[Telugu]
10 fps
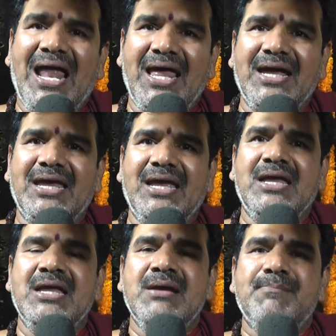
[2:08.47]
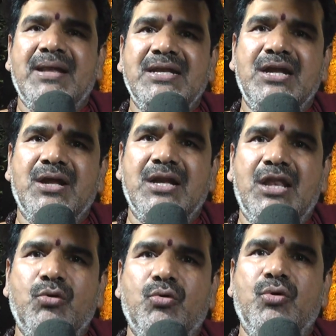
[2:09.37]
అలాగే పన్నెండు
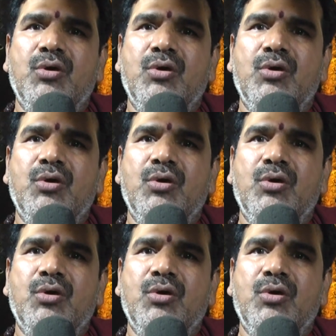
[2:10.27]
గంటలకు